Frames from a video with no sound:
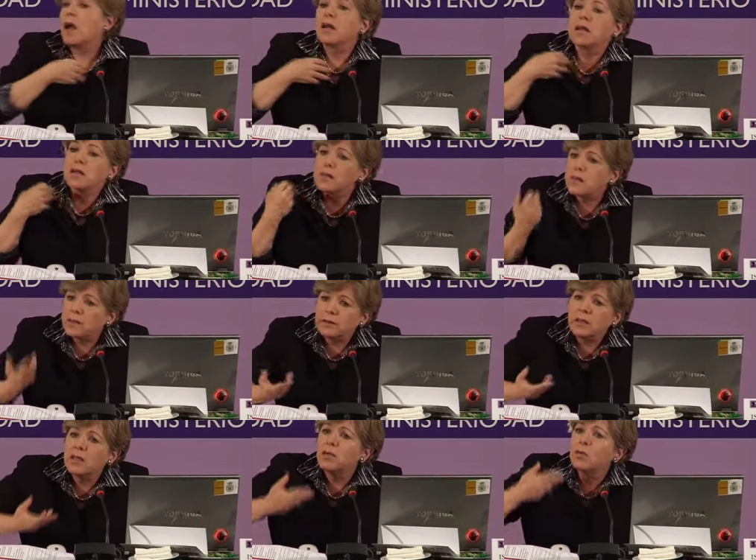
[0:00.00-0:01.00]
al
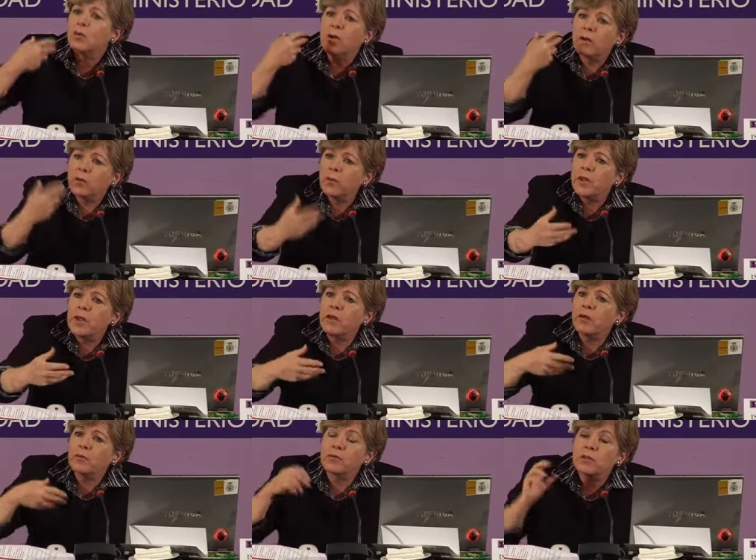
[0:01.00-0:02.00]
legislativo, al
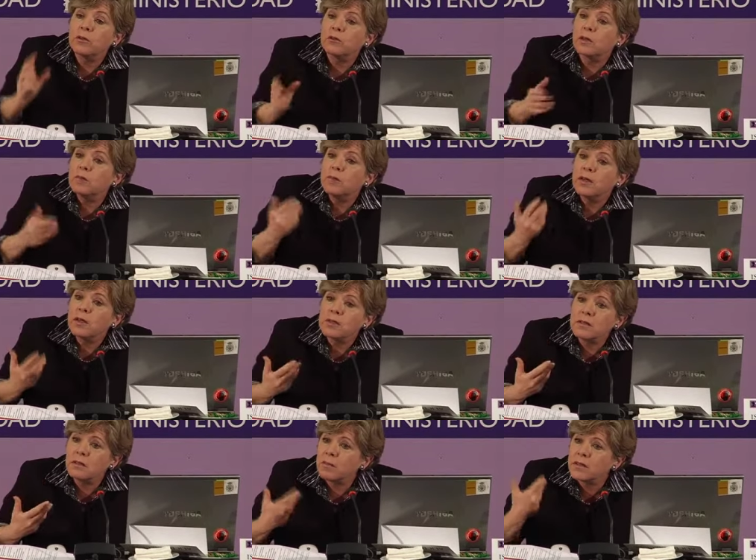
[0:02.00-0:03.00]
gobierno, sino también a
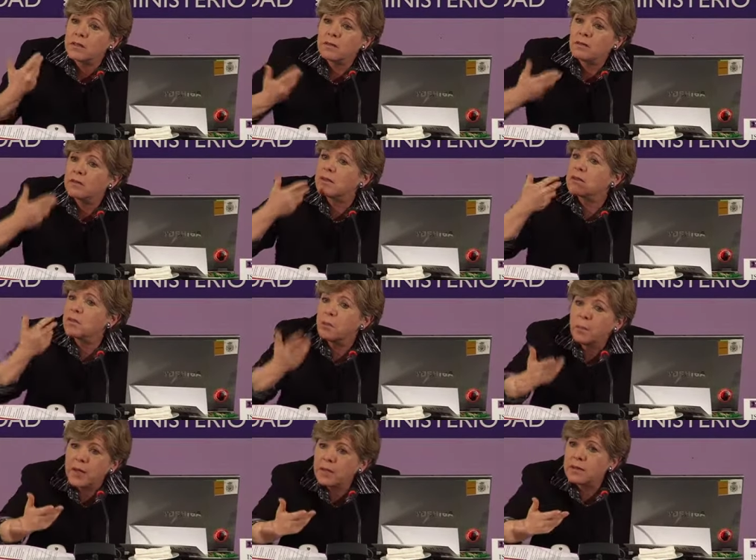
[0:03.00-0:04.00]
ser presidentas de
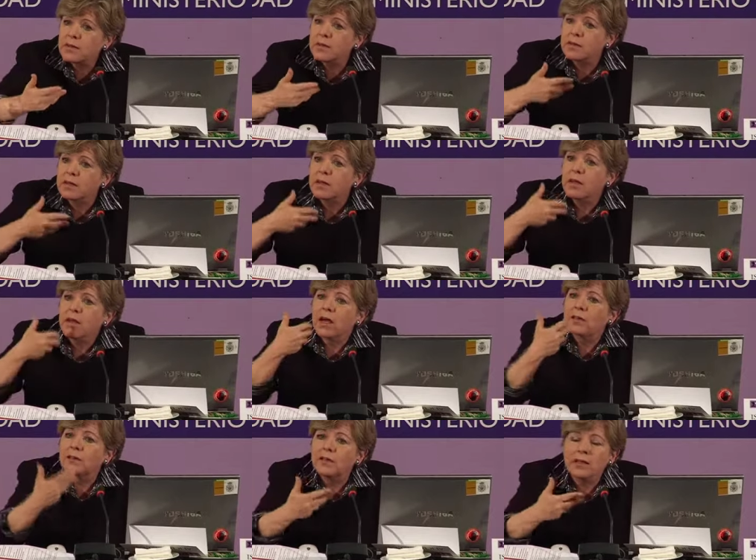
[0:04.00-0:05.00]
empresas,
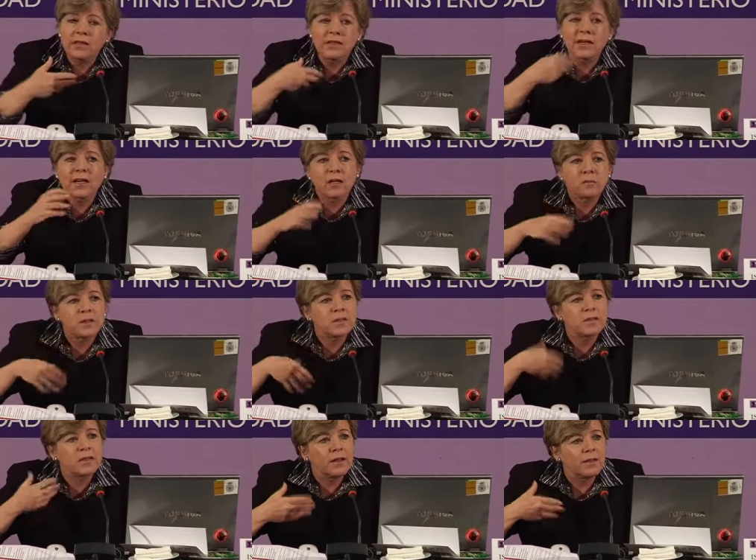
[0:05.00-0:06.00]
a tener esa
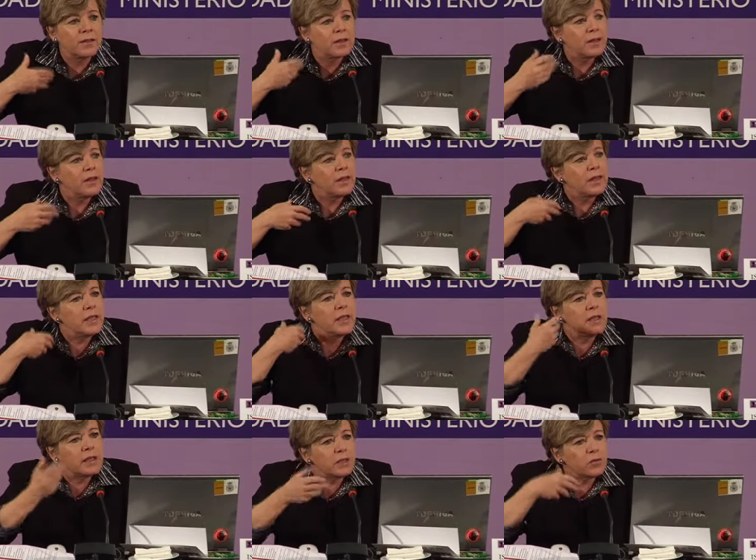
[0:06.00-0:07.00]
capacidad de
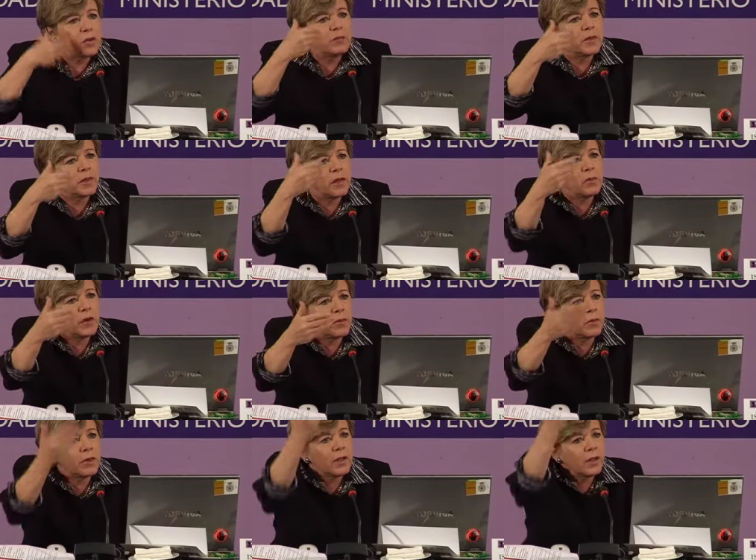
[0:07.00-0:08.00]
ingreso al mercado
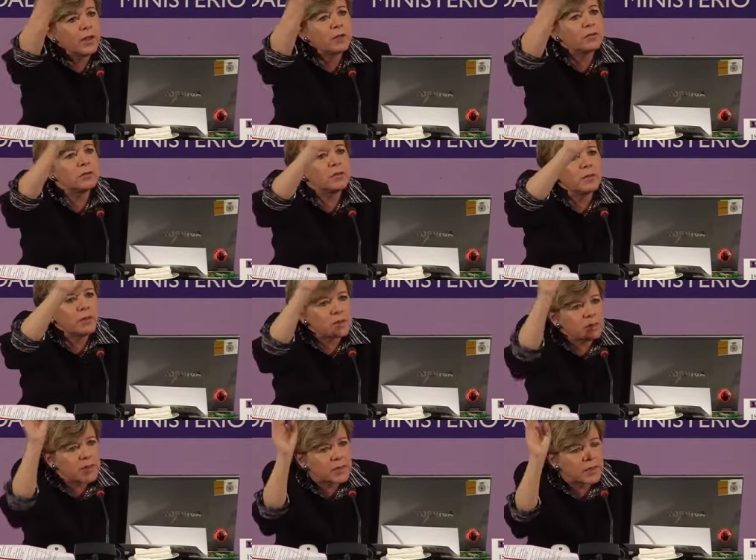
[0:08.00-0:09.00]
laboral a los
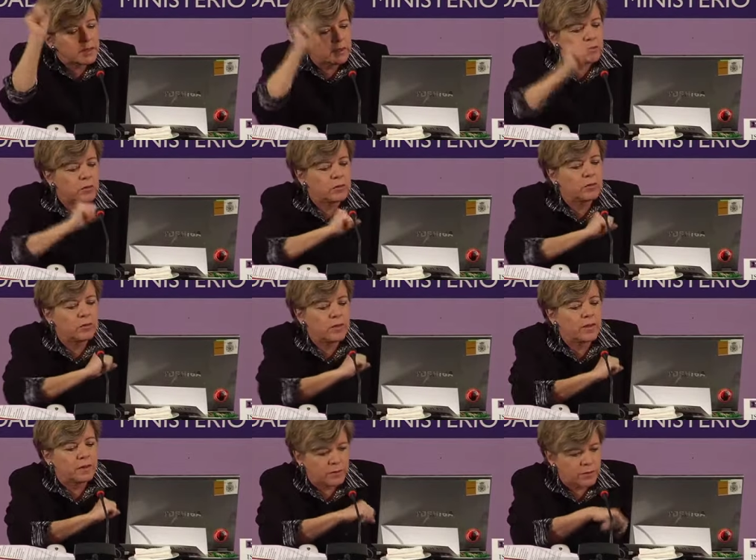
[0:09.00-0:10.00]
niveles más altos de
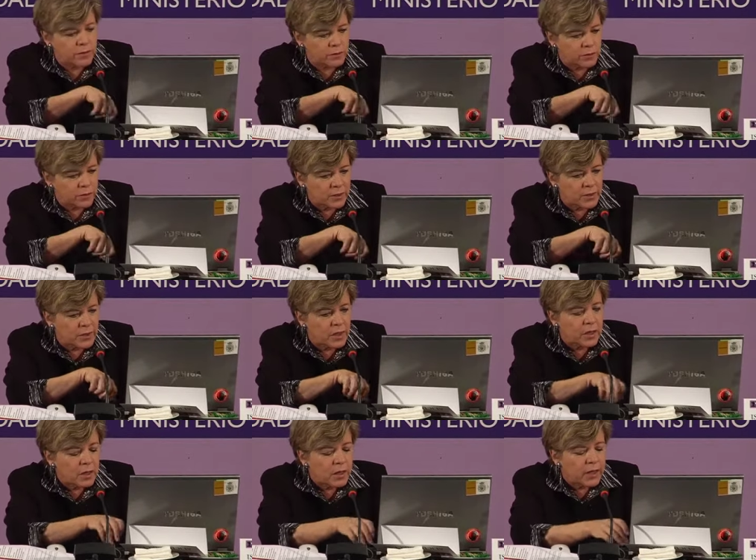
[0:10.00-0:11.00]
toma de decisiones
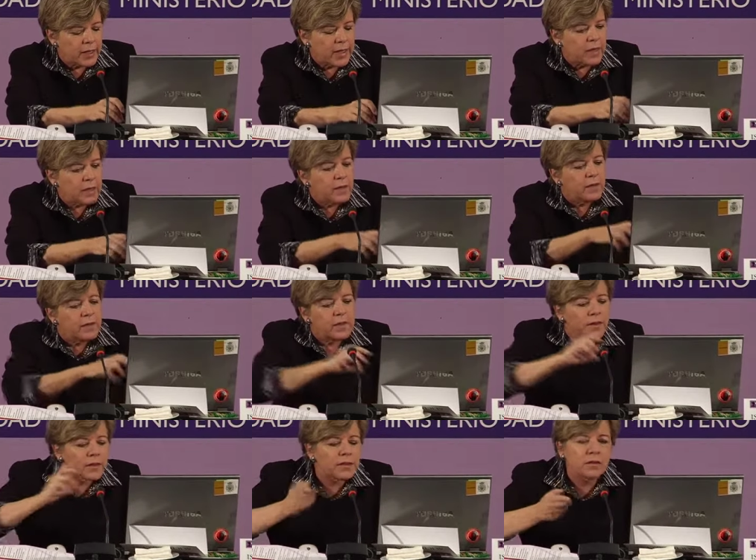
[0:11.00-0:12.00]
y
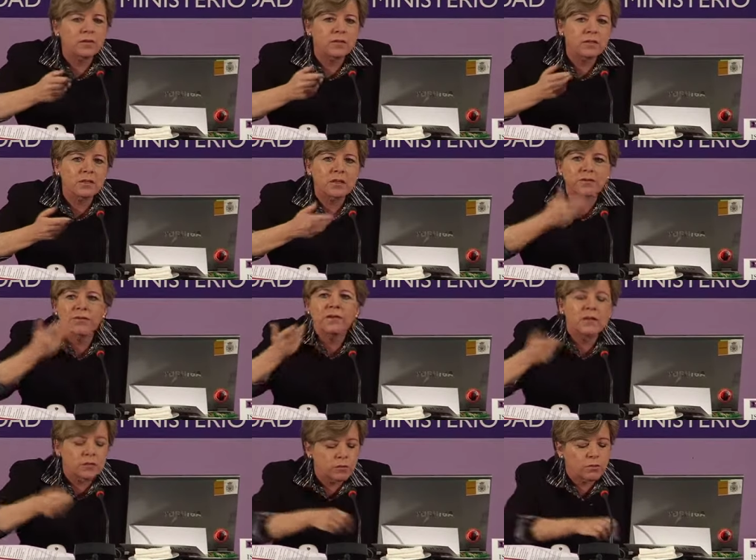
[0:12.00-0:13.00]
de decisiones que
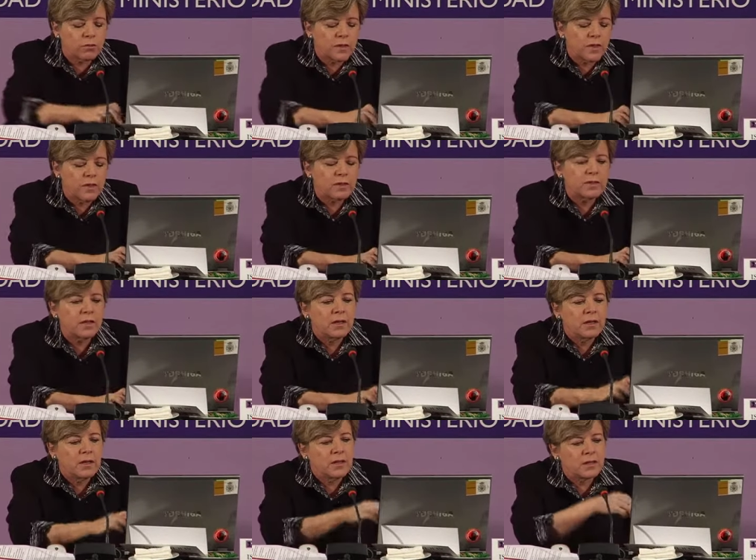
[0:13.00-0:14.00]
afectan sus vidas
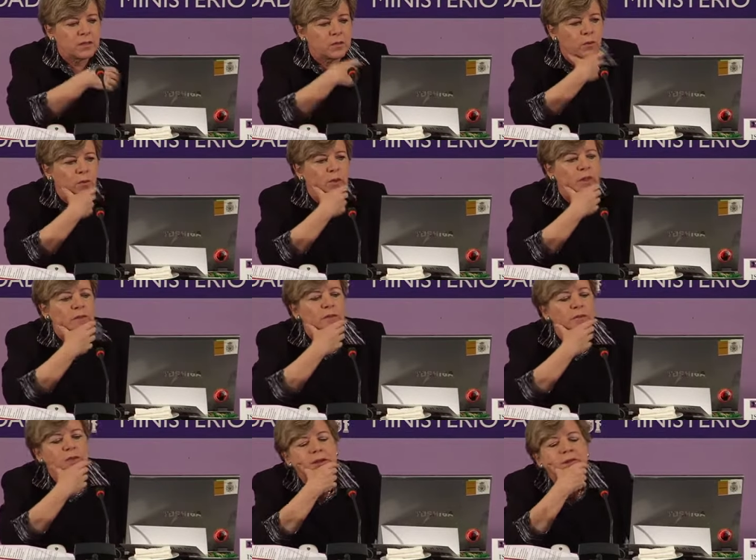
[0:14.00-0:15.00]
y las de su
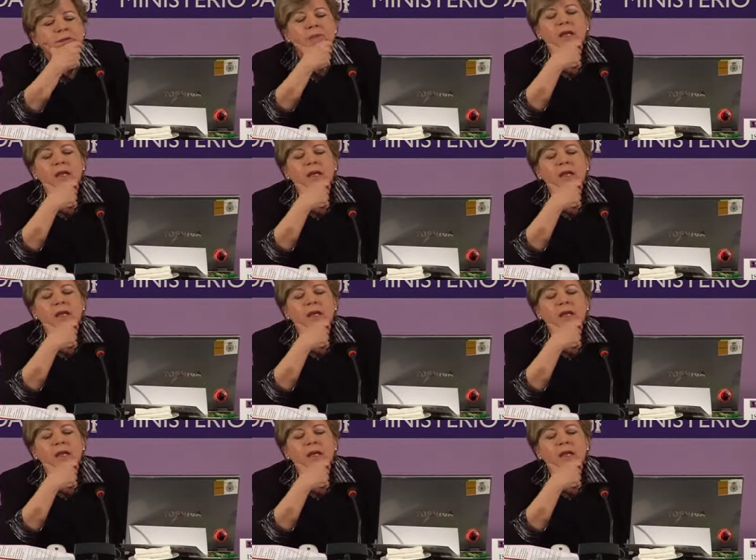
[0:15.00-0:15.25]
colectividad.